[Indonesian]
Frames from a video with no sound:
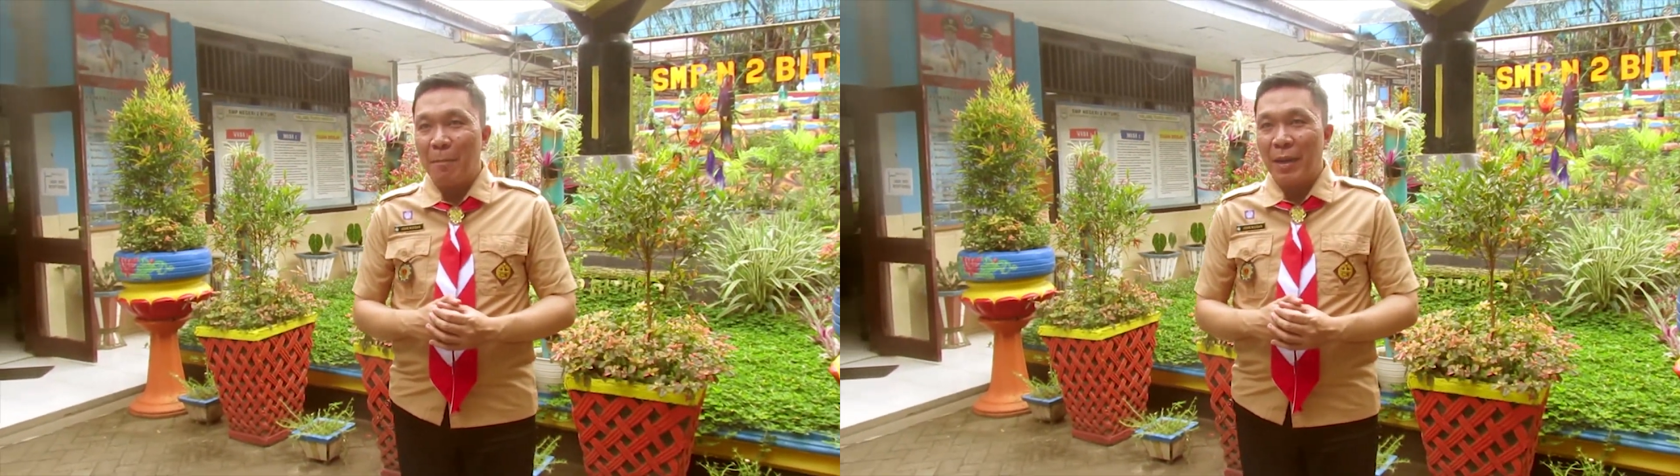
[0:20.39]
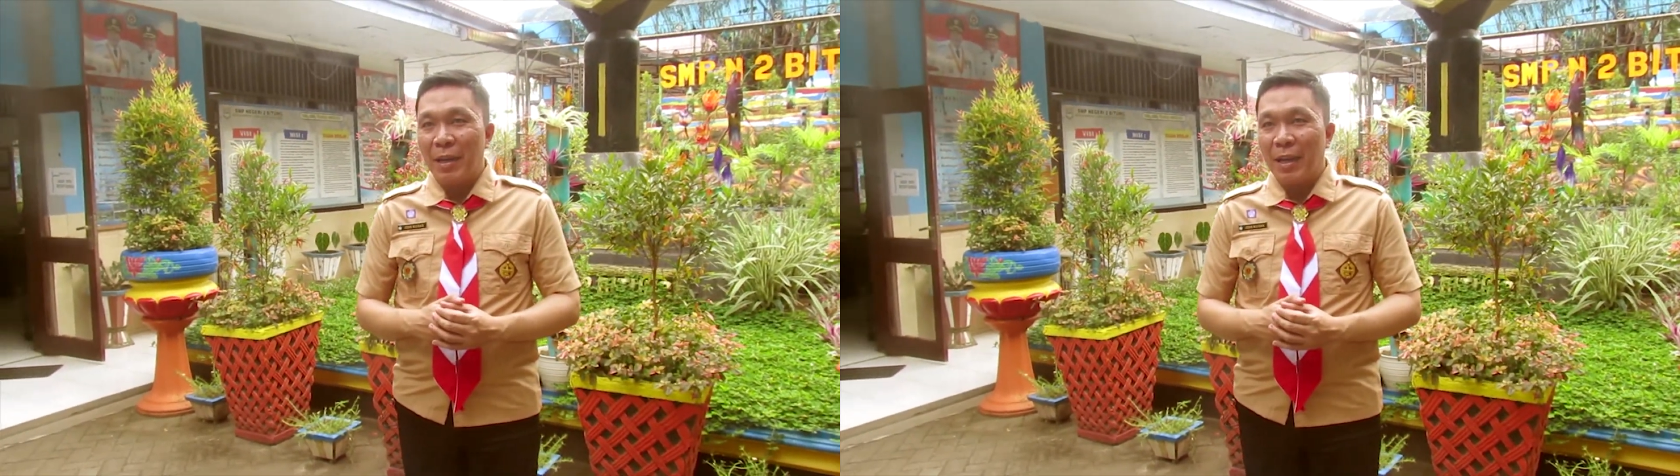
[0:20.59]

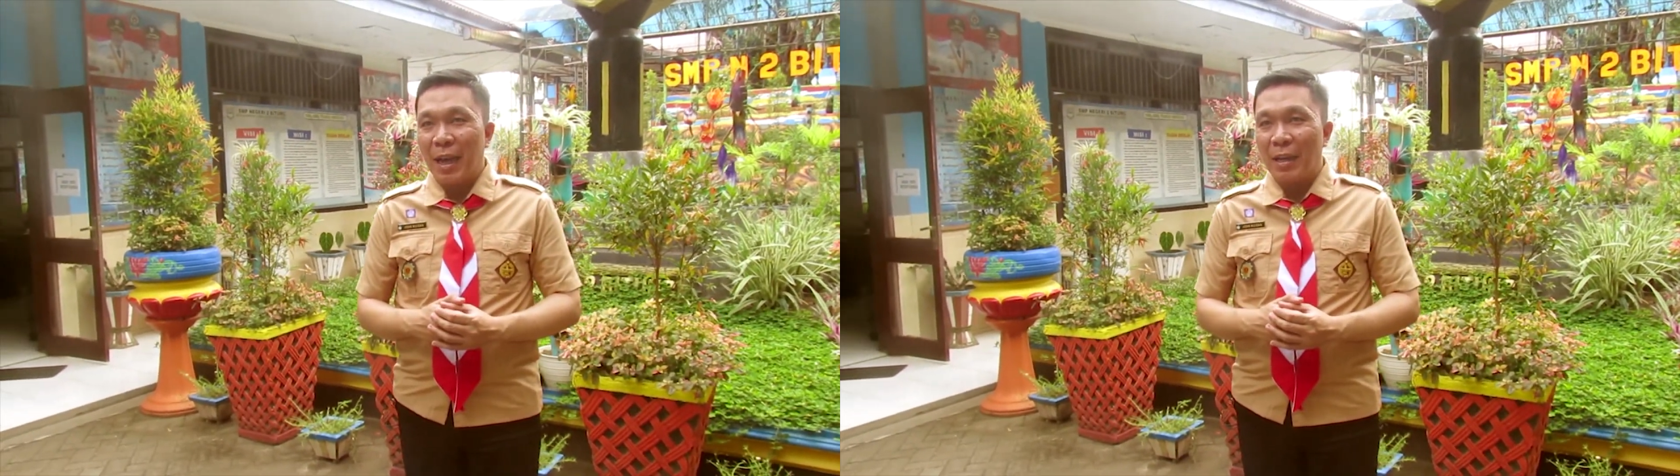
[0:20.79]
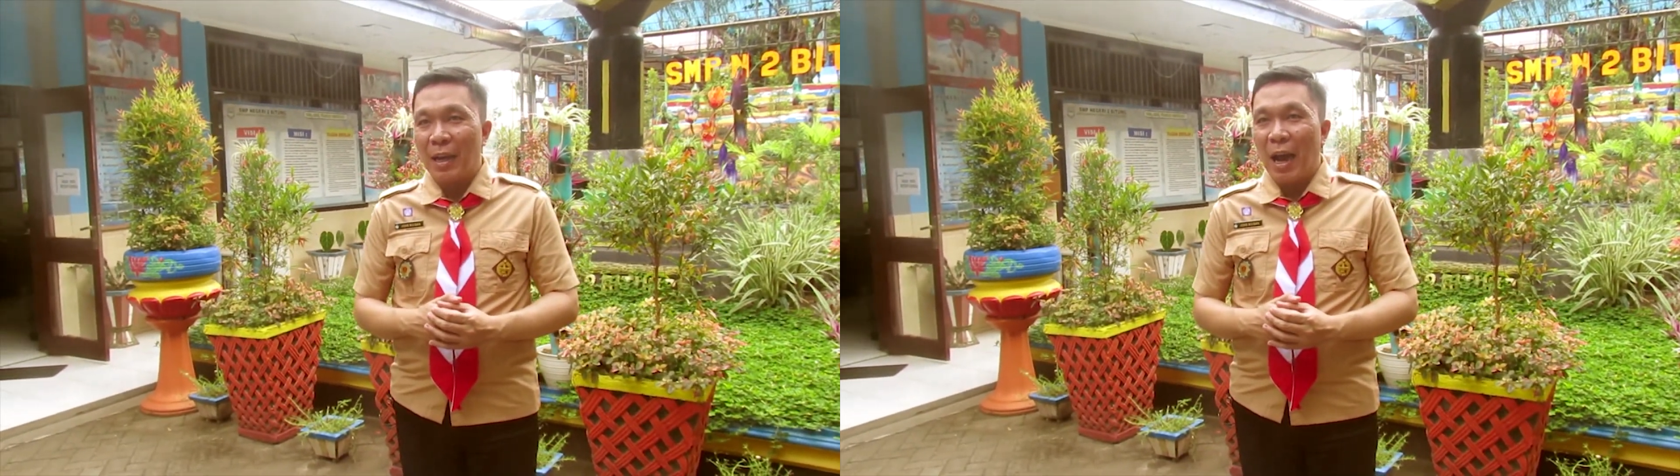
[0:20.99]

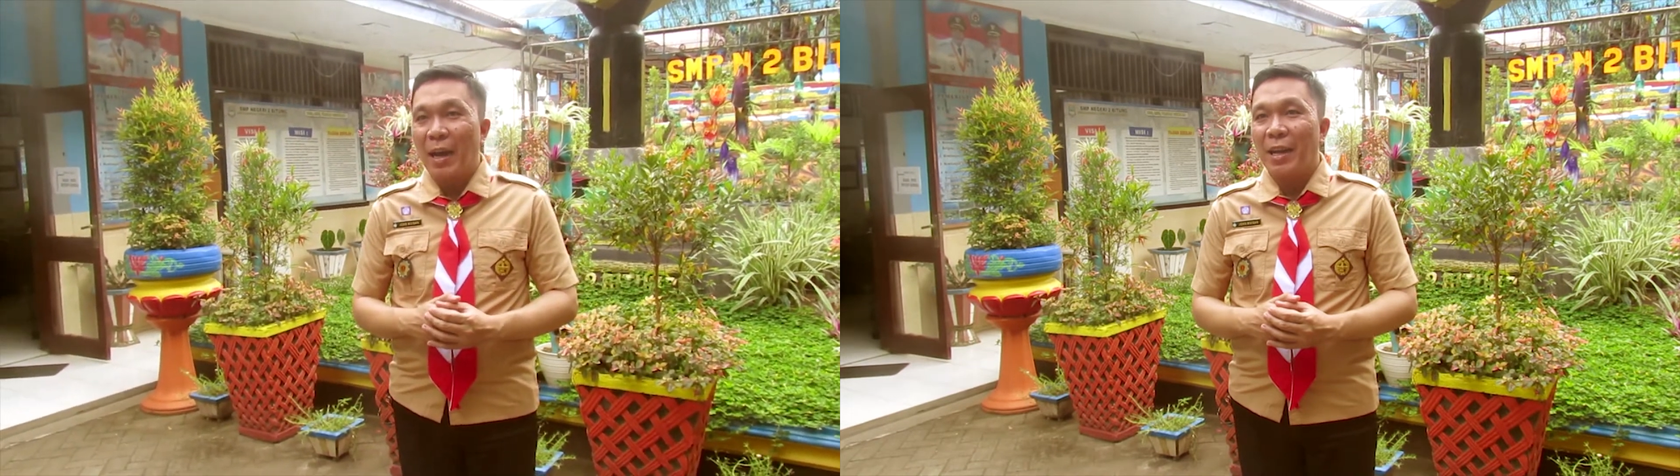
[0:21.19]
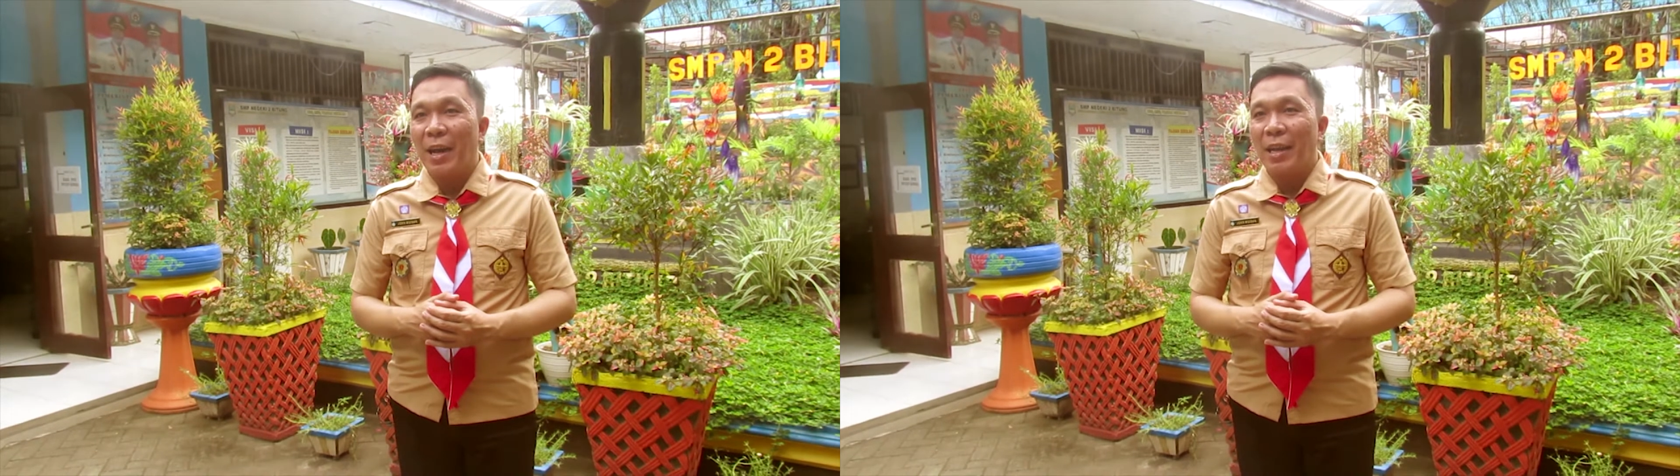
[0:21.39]
pendidikan yang
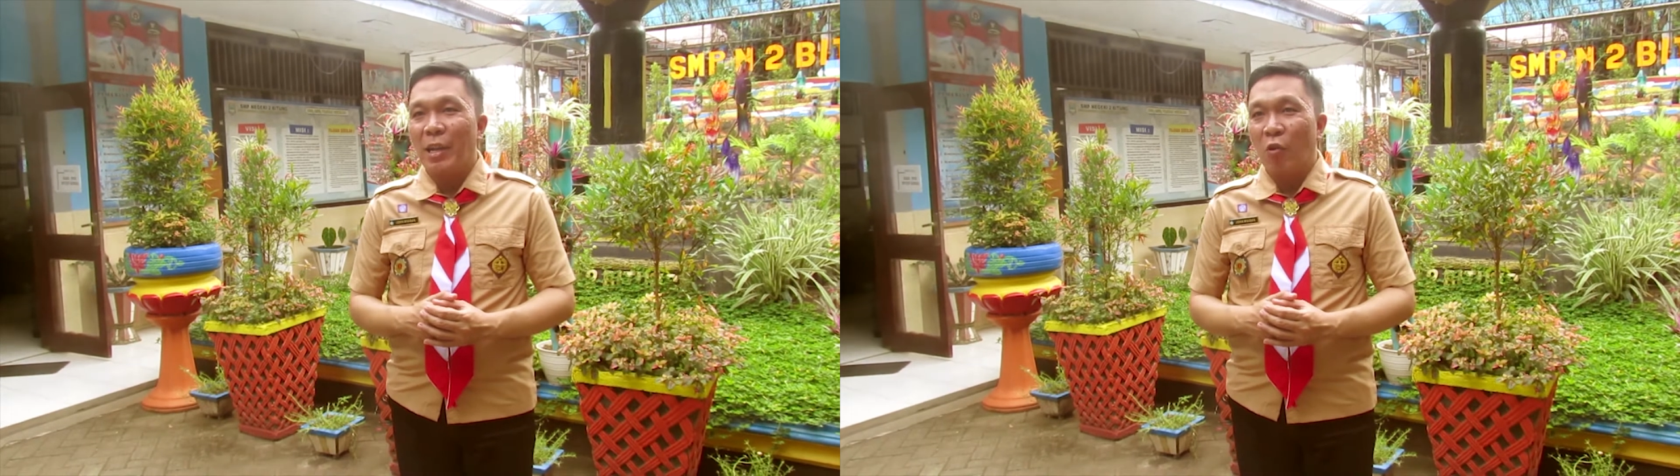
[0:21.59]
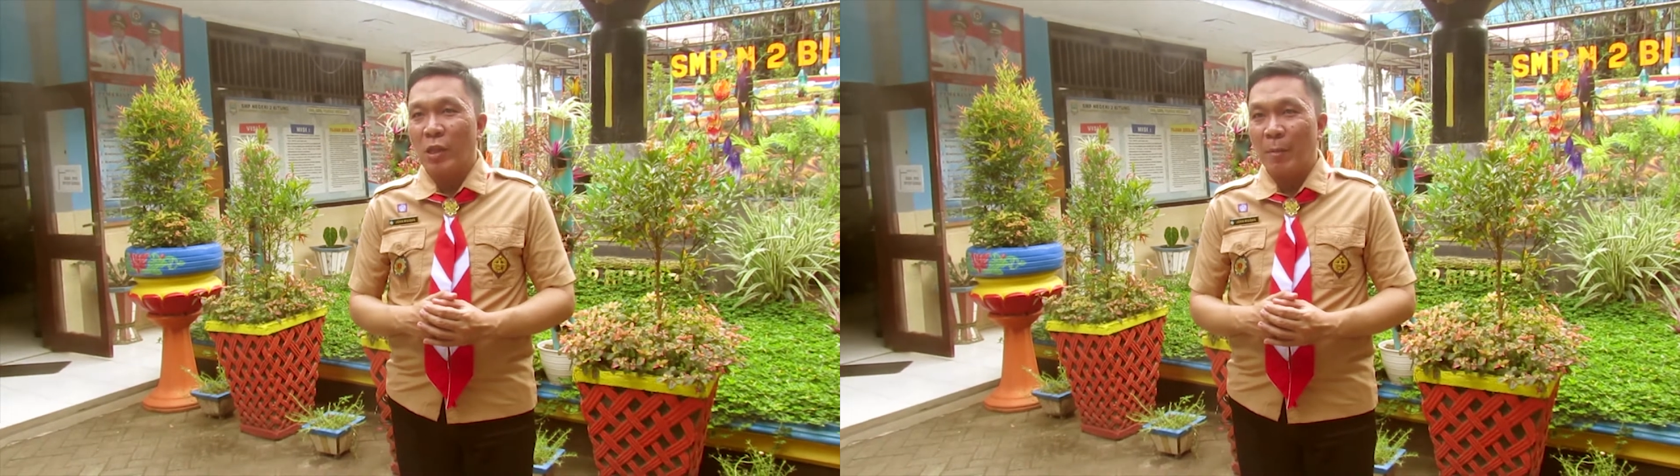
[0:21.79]
ada
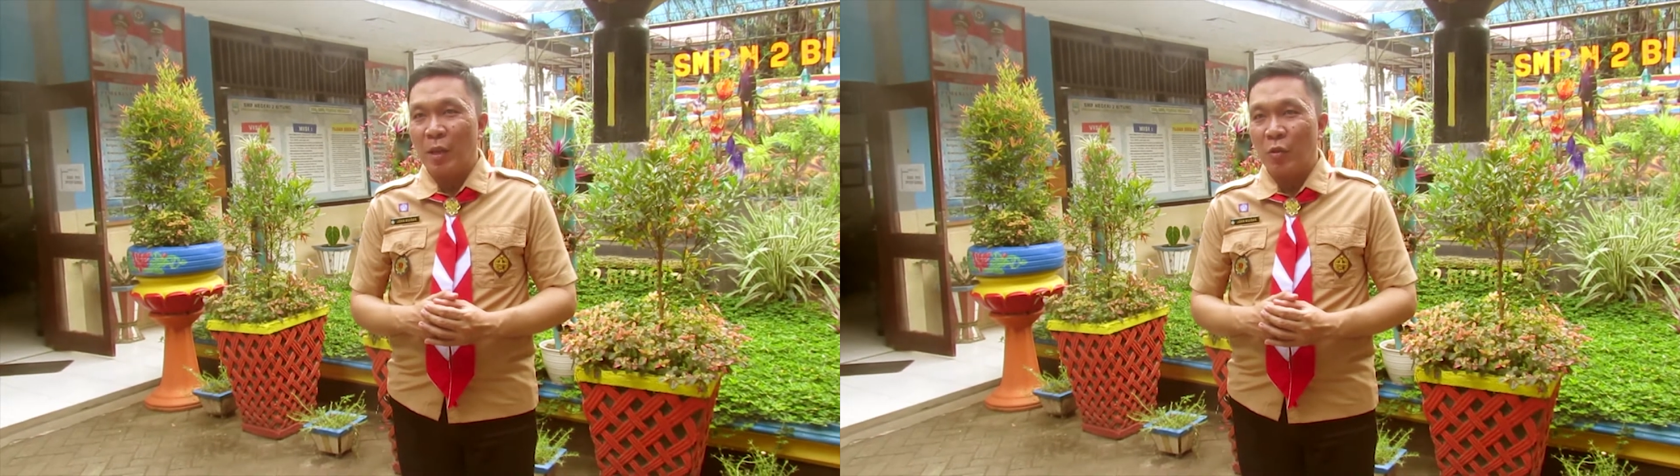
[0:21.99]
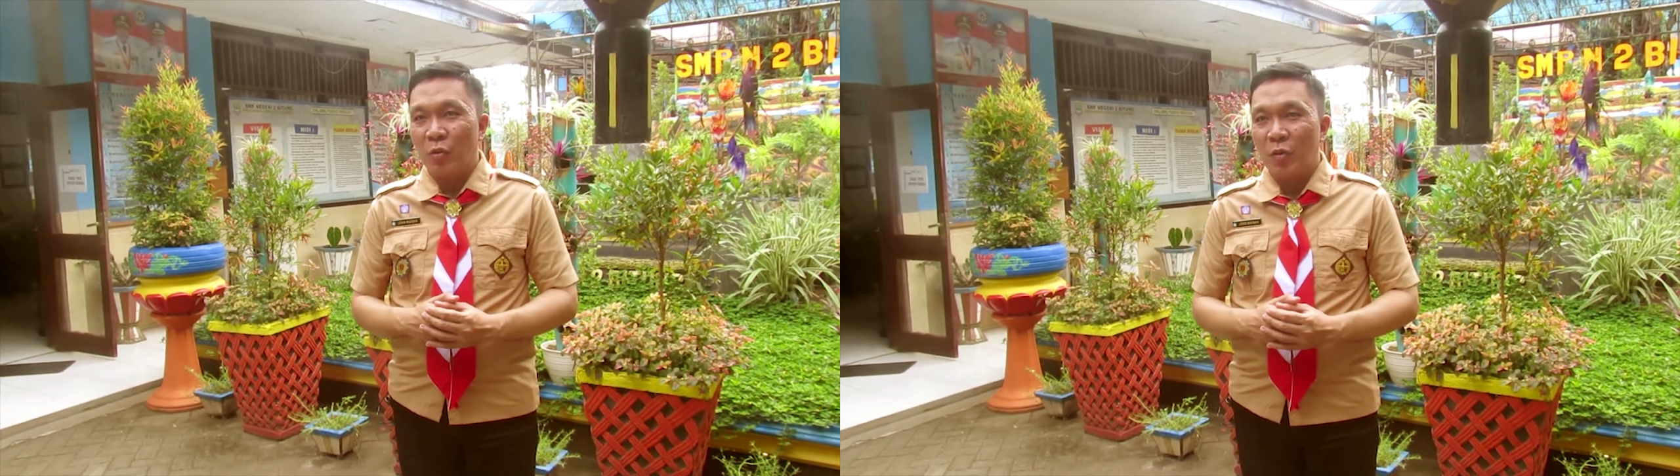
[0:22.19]
di Kota
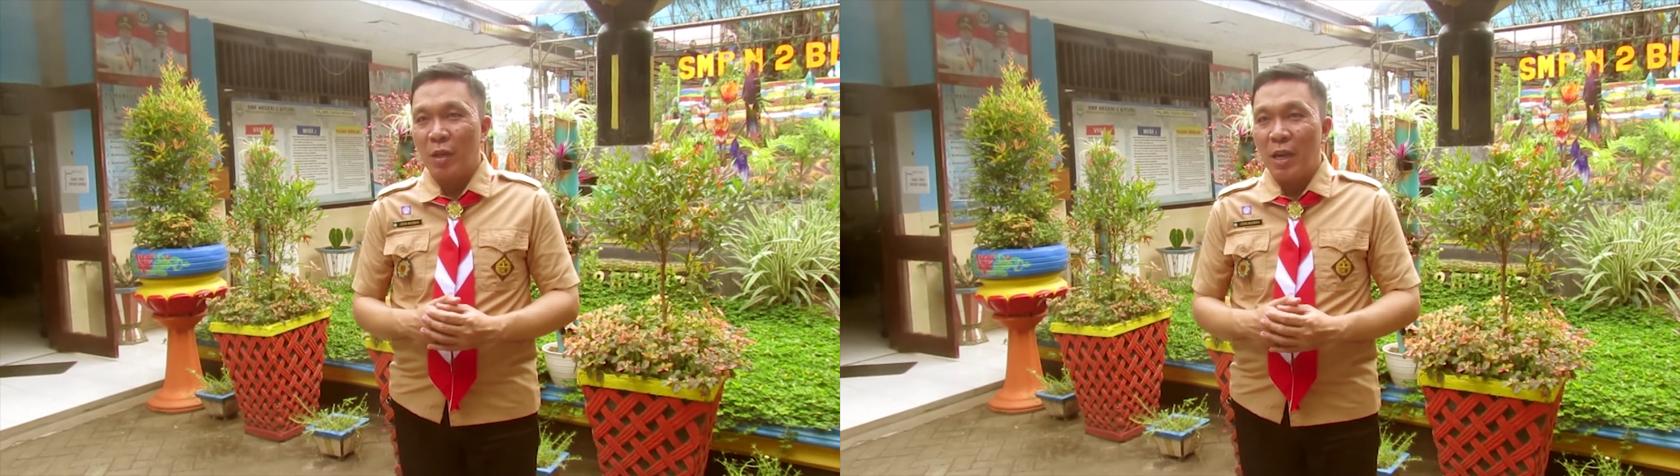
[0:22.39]
Bitung,